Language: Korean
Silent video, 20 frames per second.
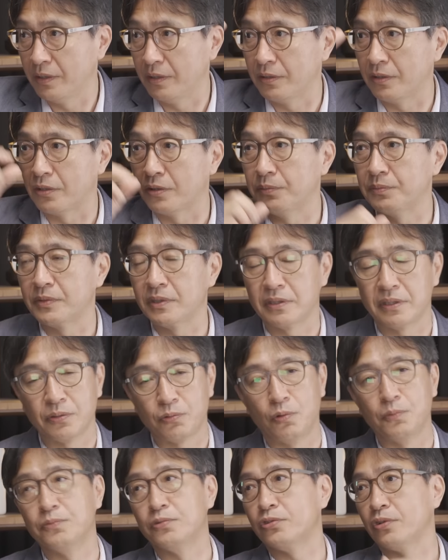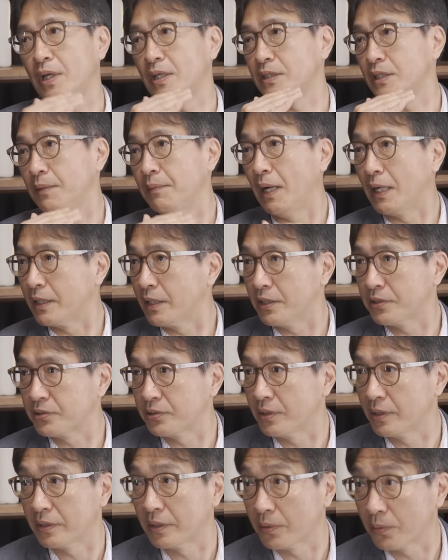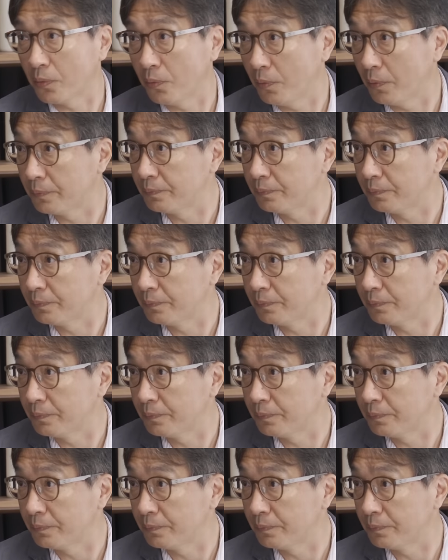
여러분들 그때 공부도 굉장히 많이 하셔야 되고